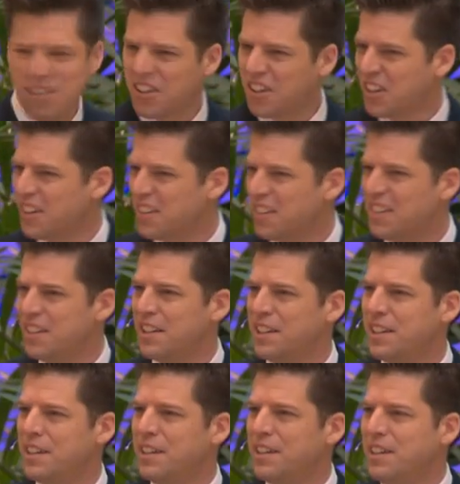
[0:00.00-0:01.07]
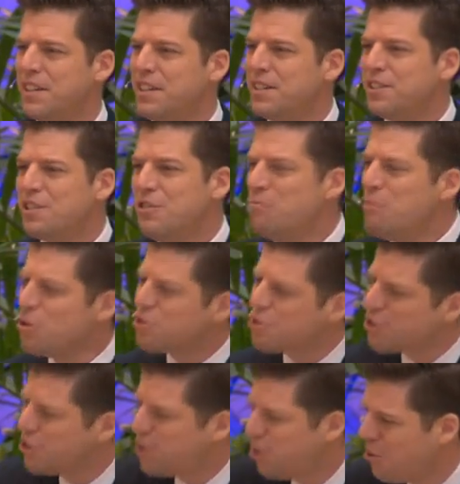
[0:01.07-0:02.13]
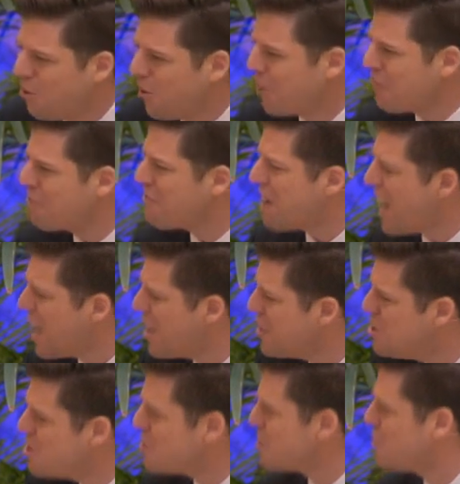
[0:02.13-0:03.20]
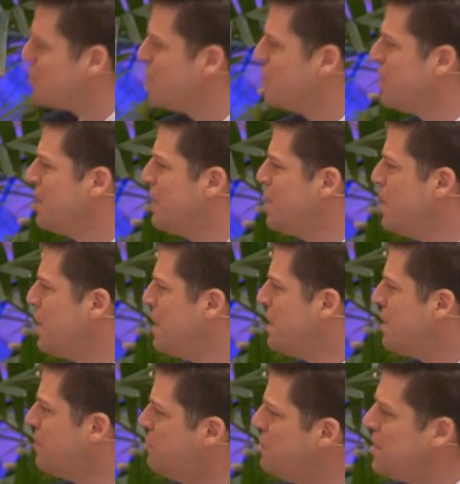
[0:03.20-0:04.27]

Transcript: ist ein Verrat an allen Grundwerten, die Jesus lehrt.